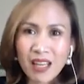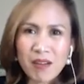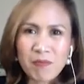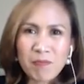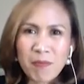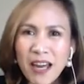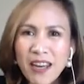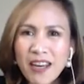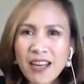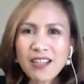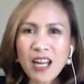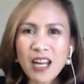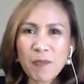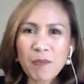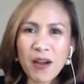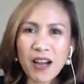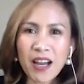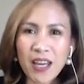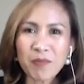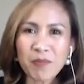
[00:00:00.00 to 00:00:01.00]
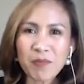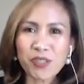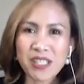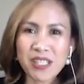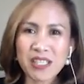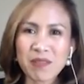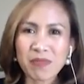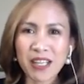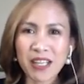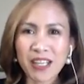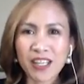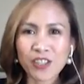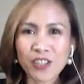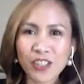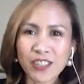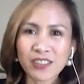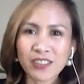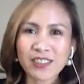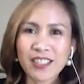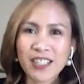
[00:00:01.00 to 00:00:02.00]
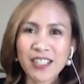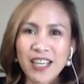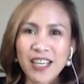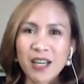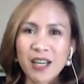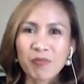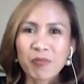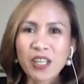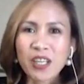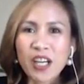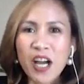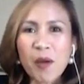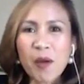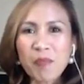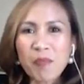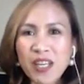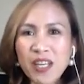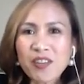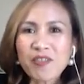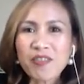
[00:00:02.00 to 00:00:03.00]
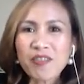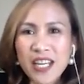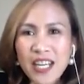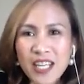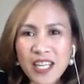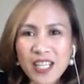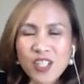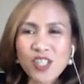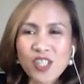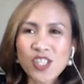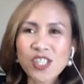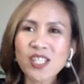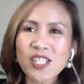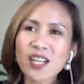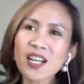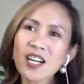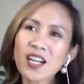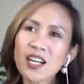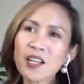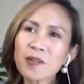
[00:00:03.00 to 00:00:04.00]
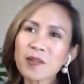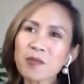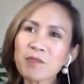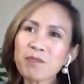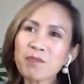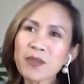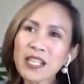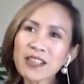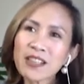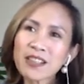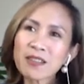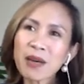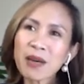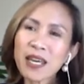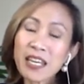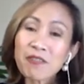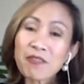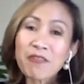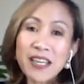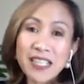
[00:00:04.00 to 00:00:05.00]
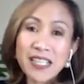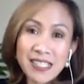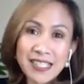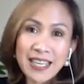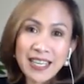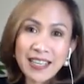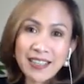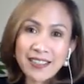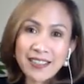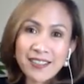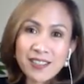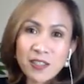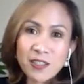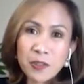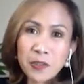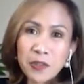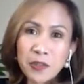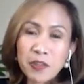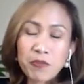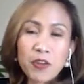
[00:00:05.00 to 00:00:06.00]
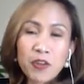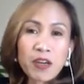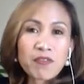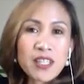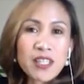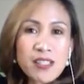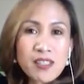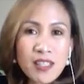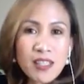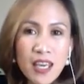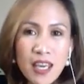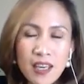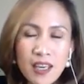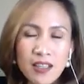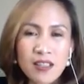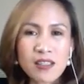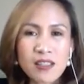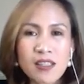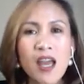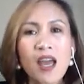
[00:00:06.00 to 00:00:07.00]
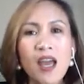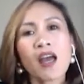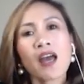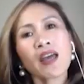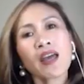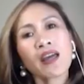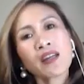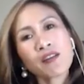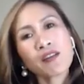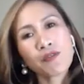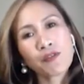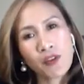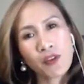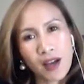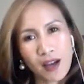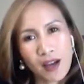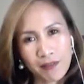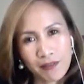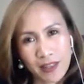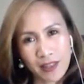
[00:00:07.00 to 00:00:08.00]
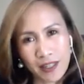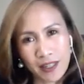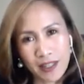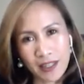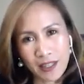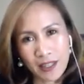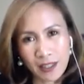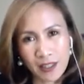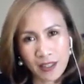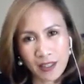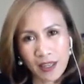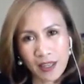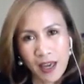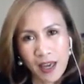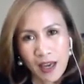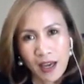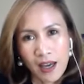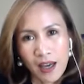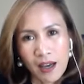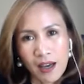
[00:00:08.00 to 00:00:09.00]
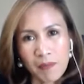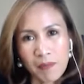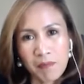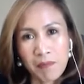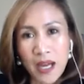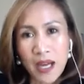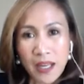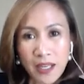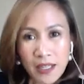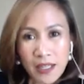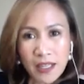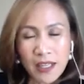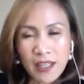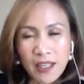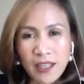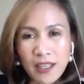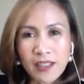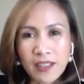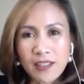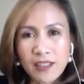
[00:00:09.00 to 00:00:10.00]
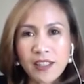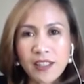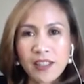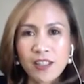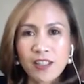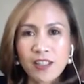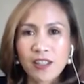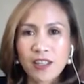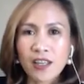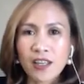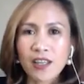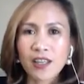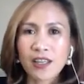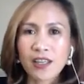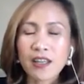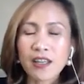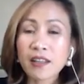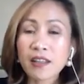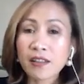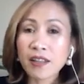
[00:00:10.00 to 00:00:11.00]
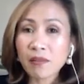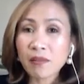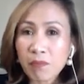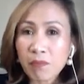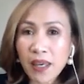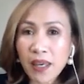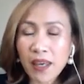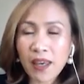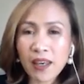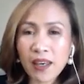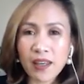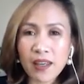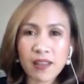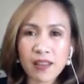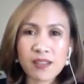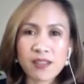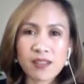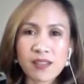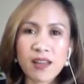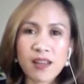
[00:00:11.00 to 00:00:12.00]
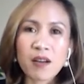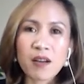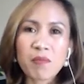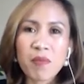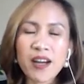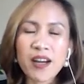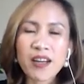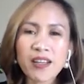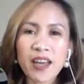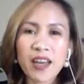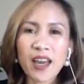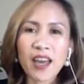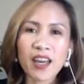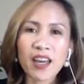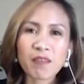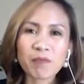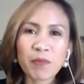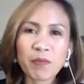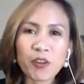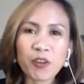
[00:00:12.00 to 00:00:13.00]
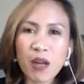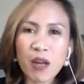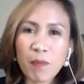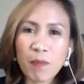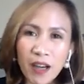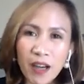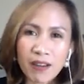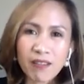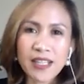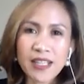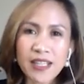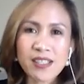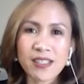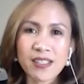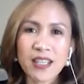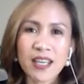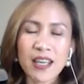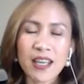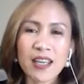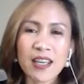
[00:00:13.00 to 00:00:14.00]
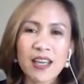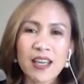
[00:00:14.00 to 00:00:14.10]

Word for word: parang napaka-imposible yon. Becoming rich, um, build by investing. So if you have the skills and if you have the money, you can hit it big in the stock market. Pero napaka-risky,